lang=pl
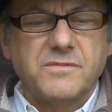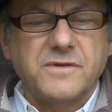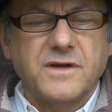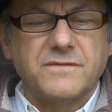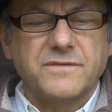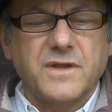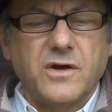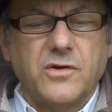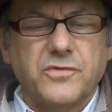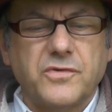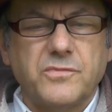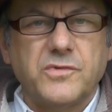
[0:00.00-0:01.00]
prawna
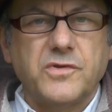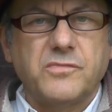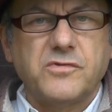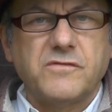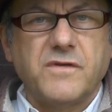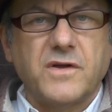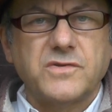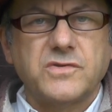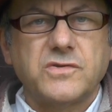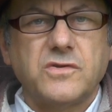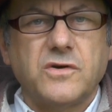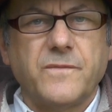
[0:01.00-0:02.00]
o to, by
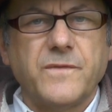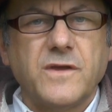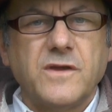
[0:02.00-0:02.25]
doprowadzić do